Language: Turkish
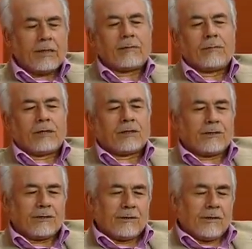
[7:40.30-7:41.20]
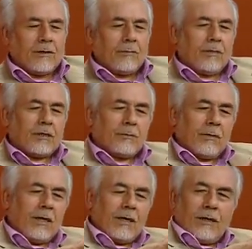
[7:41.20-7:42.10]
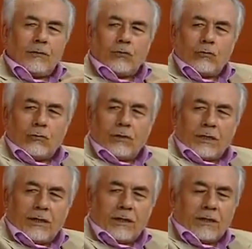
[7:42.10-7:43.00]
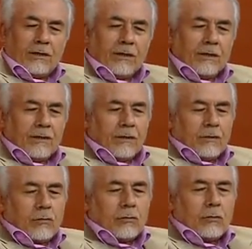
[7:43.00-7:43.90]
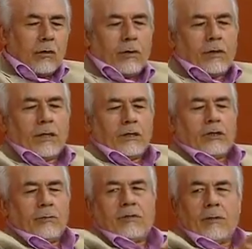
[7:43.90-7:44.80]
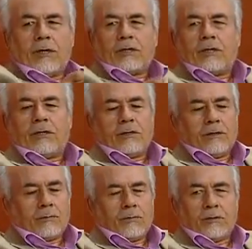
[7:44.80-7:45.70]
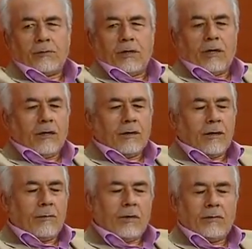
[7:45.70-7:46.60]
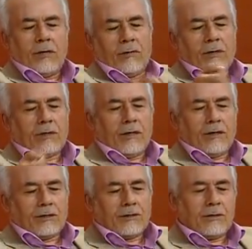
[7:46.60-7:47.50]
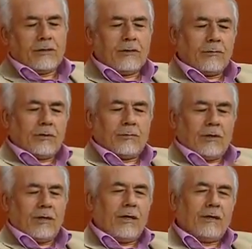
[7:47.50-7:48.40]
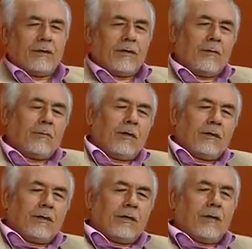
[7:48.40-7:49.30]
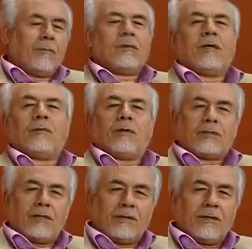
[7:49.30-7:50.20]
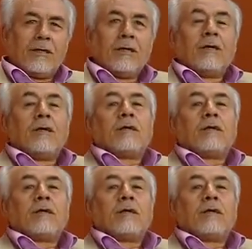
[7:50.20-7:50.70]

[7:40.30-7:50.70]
yetmez. Besmele ile süsledik, Sonra da işimize başladık. Bismillahirrahman. Devlet dairesindedir. Bismillahirrahmanirrahim diye başladı.